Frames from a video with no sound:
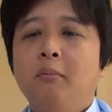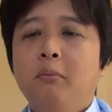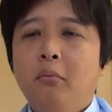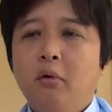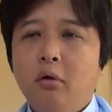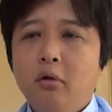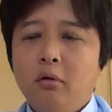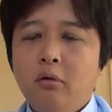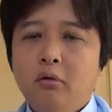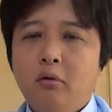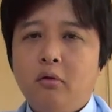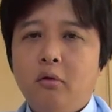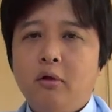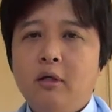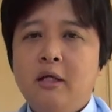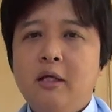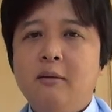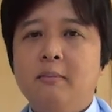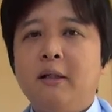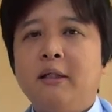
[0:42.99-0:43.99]
もっと
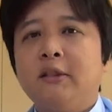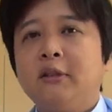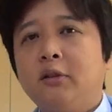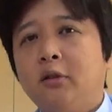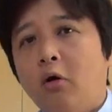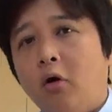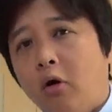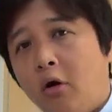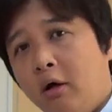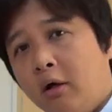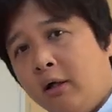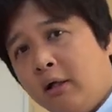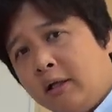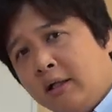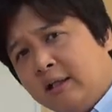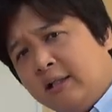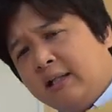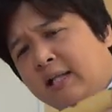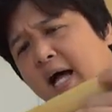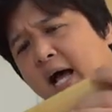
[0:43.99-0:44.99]
言いますと、
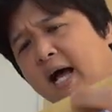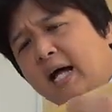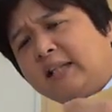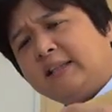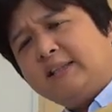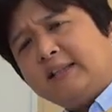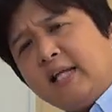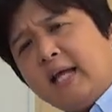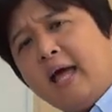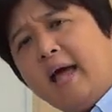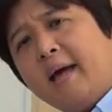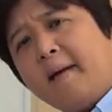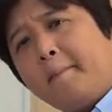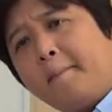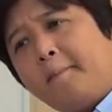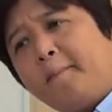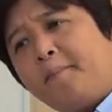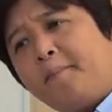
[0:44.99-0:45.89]
なぜ、